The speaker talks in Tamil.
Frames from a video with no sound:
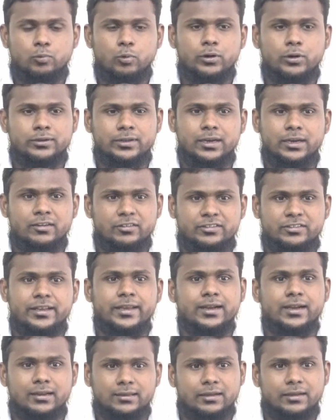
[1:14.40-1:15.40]
ஒரு சில
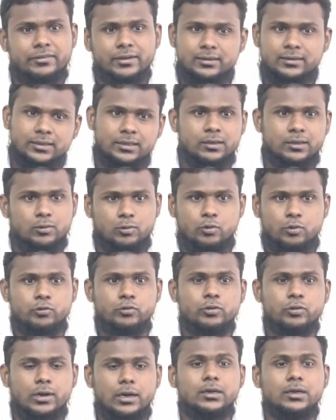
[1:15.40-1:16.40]
விஷயங்களை தவிர்த்து
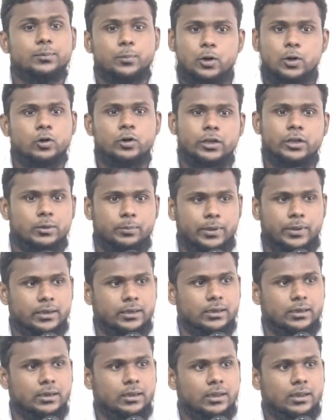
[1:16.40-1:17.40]
கொஞ்சம் கட்டுப்பாடோடு
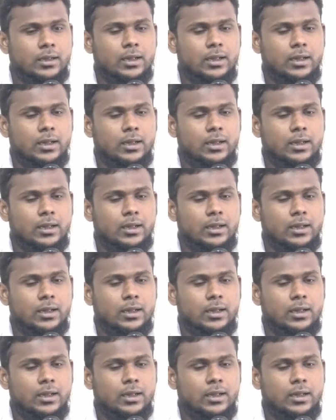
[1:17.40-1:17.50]
இருப்பார்கள்